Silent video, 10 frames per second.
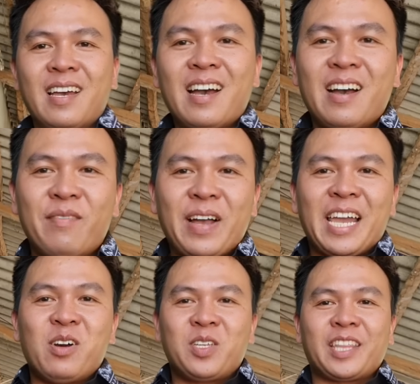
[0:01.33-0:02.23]
À, vâng
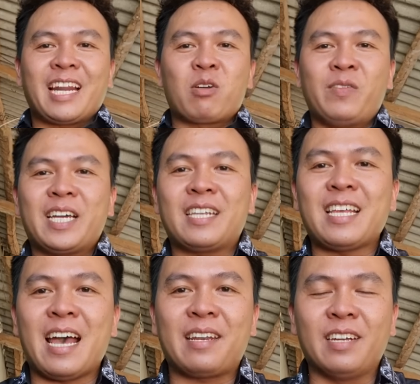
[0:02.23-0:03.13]
hello, chào tất cả quý vị khán
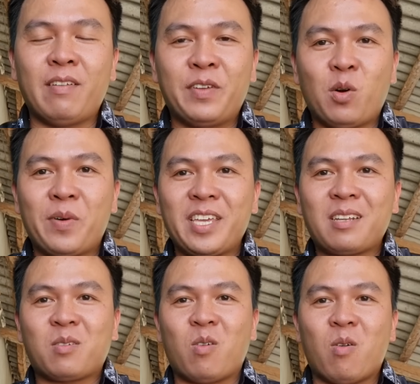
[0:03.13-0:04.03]
giả đến với video mới
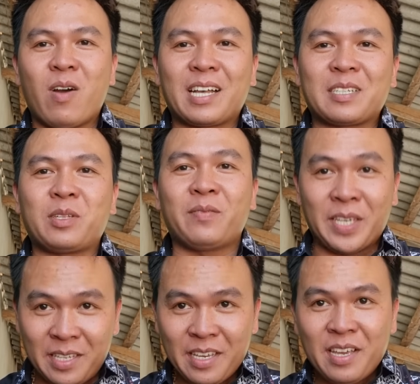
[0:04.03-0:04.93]
nhất của Hoàng 6 TV
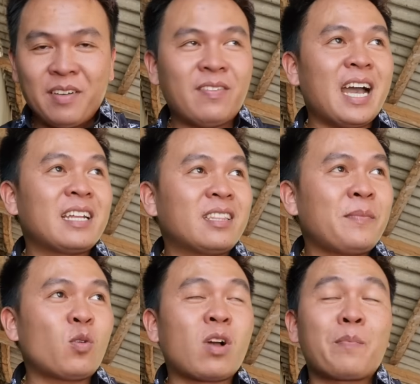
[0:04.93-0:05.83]
và
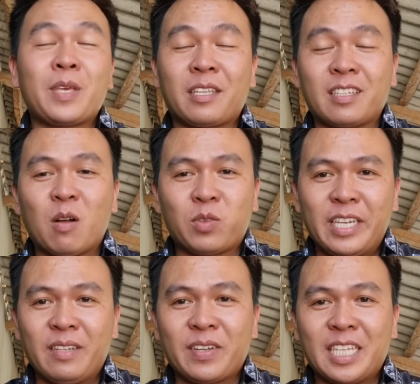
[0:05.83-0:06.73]
tiếp tục cập nhật những thông
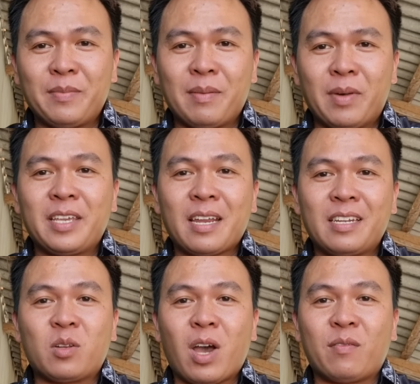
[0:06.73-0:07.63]
tin và diễn biến mới
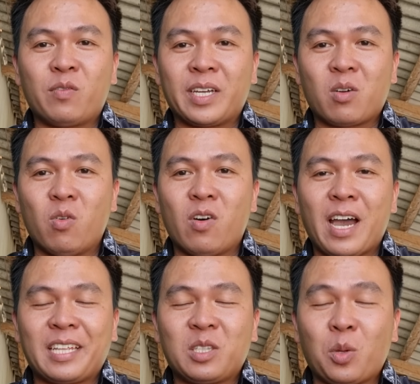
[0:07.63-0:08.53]
nhất liên quan vụ việc của
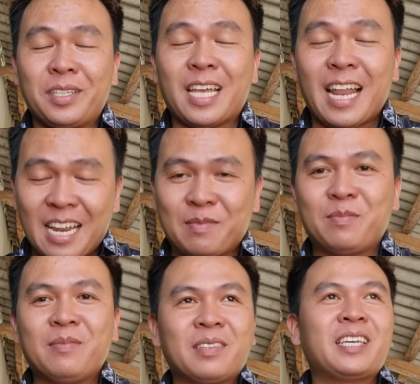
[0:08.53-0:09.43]
anh Tuấn Xà Lan.
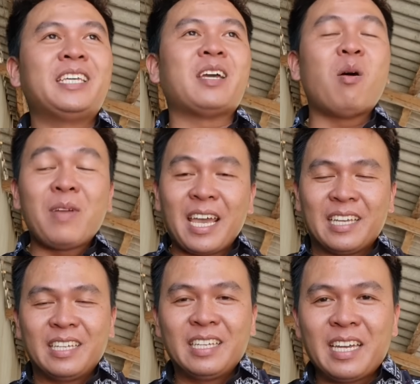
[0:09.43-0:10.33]
Thì hôm nay
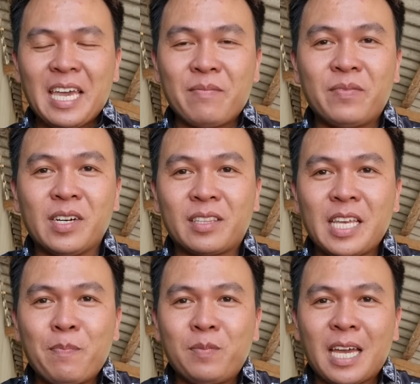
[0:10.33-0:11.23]
em vừa
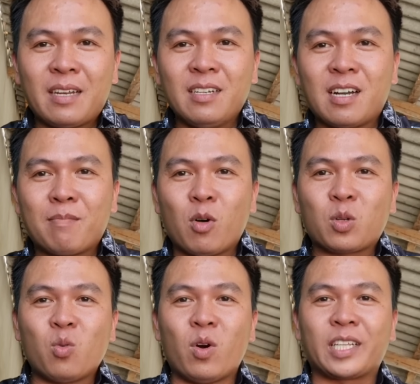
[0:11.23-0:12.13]
tiếp nhận được
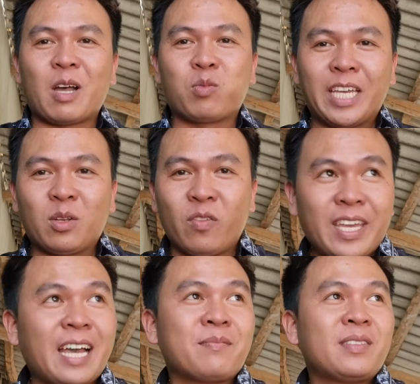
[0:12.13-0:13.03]
một nguồn thông tin quý
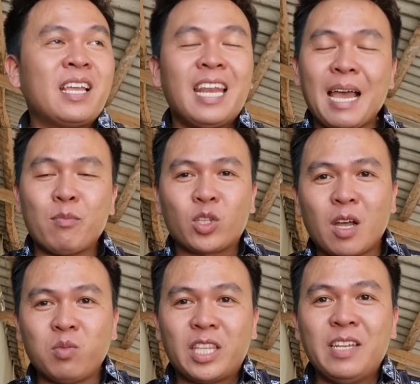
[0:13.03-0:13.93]
vị ạ, là một
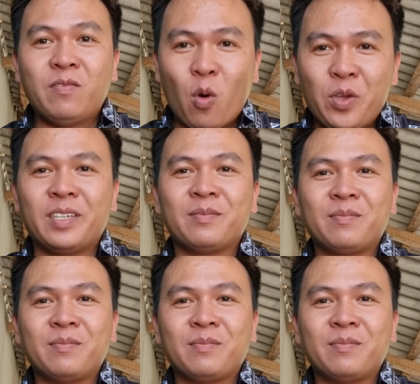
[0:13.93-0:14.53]
thông tin vui